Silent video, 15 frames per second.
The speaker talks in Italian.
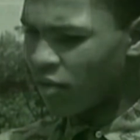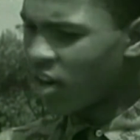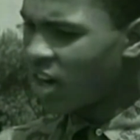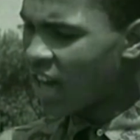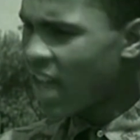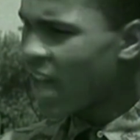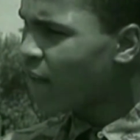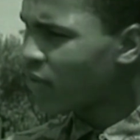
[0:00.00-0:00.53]
a
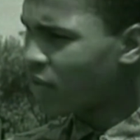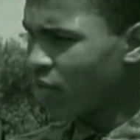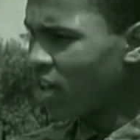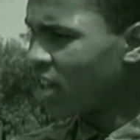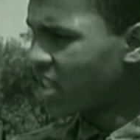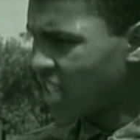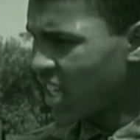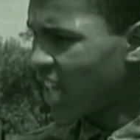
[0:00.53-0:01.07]
boxare
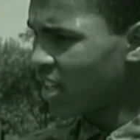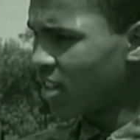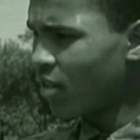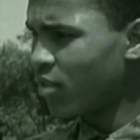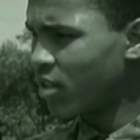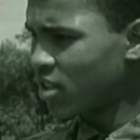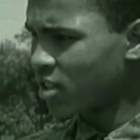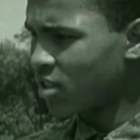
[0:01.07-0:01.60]
perché vuole essere
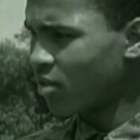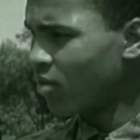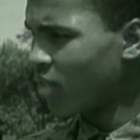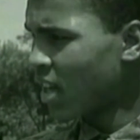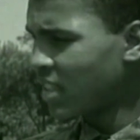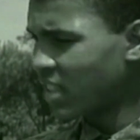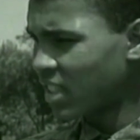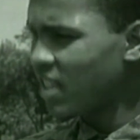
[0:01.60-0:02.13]
pronto
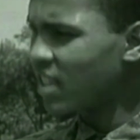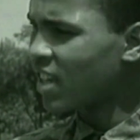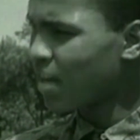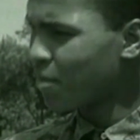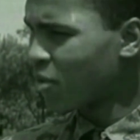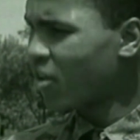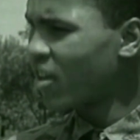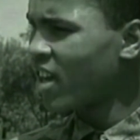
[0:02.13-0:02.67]
qualora si
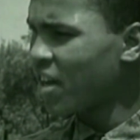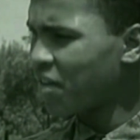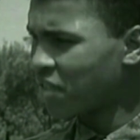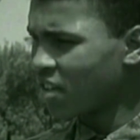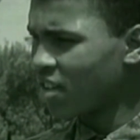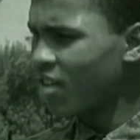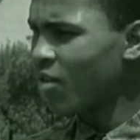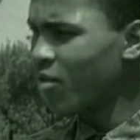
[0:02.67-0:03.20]
imbattesse nel
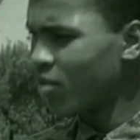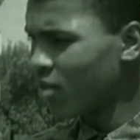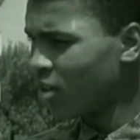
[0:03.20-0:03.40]
ladro che ha